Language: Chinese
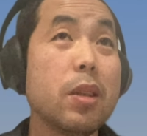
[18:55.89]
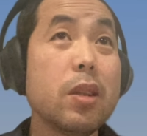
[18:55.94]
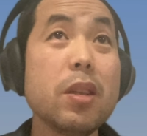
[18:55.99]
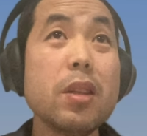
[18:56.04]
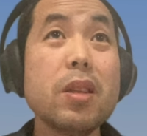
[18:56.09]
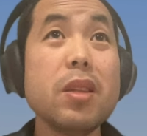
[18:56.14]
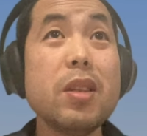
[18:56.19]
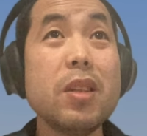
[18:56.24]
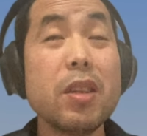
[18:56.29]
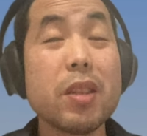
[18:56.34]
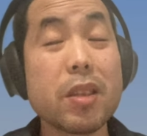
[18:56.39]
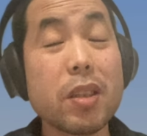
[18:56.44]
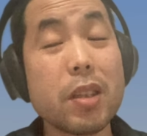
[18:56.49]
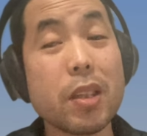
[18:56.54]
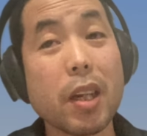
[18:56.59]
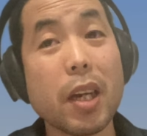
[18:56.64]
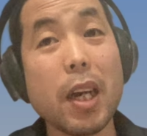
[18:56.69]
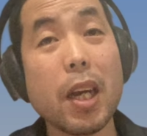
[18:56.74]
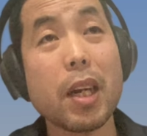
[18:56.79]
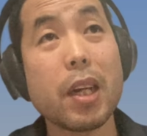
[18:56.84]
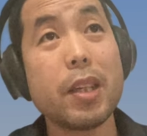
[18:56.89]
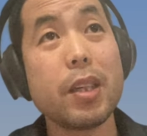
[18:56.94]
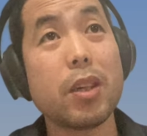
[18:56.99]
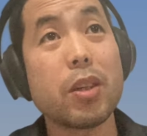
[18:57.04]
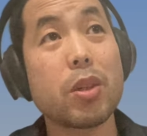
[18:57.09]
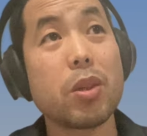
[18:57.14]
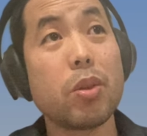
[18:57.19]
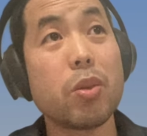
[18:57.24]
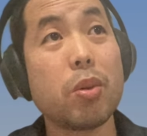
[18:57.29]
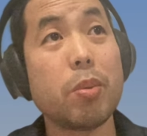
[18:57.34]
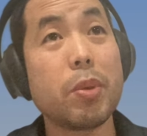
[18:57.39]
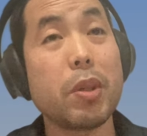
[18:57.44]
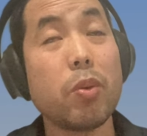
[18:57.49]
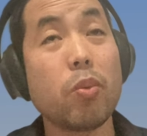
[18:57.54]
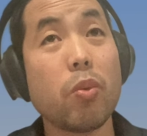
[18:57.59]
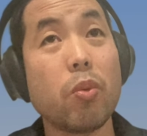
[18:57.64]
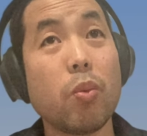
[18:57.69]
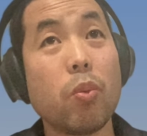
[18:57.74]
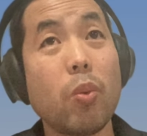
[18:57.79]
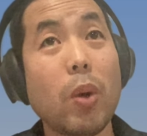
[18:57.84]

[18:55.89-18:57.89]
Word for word: 你你自己看看也是，对不对？